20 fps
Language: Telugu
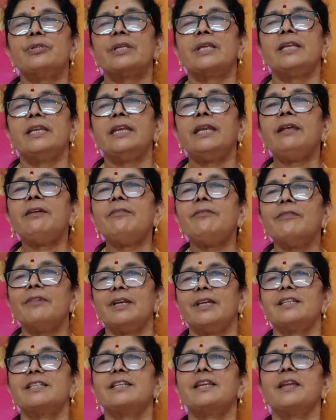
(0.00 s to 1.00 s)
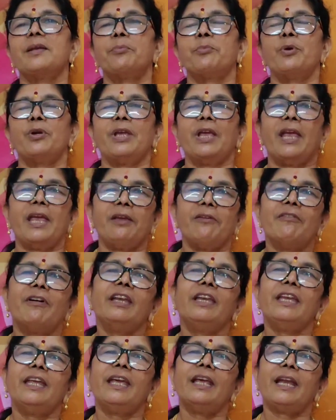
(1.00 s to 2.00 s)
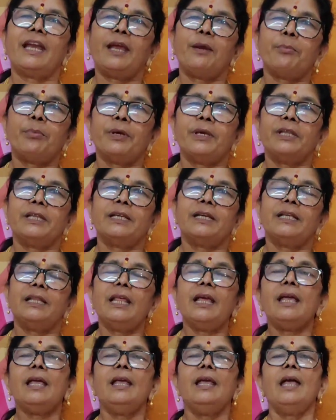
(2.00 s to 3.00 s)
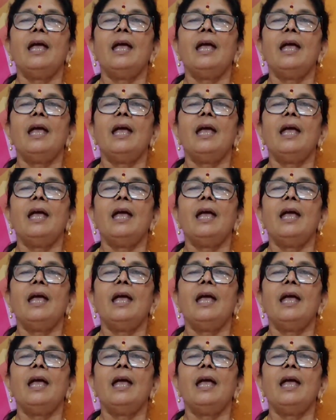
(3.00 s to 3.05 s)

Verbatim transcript: వ్యూస్ అన్నీ వేస్ట్ అయిపోయాయి వన్ ఇయర్ అయిపోయింది కదా